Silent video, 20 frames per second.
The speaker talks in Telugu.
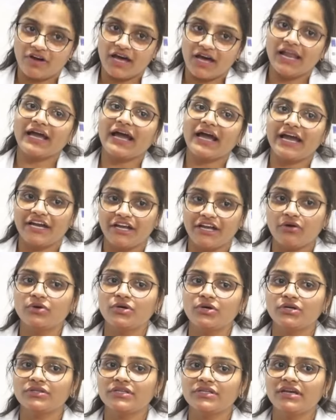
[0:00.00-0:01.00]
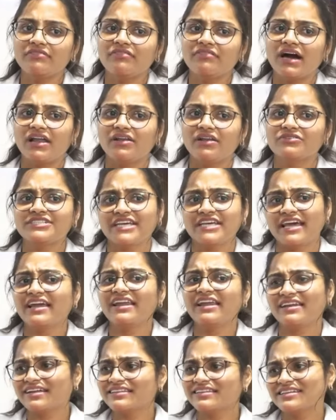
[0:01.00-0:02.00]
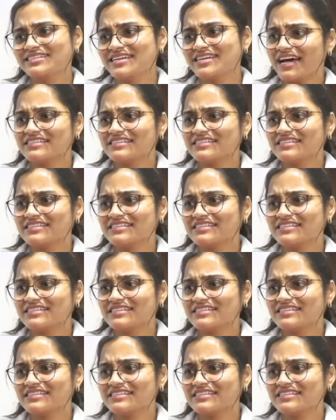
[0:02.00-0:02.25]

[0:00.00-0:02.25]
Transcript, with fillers: వాళ్ళకి ఐడియా ఉంటుంది వాళ్ళు చేయగలిగినంత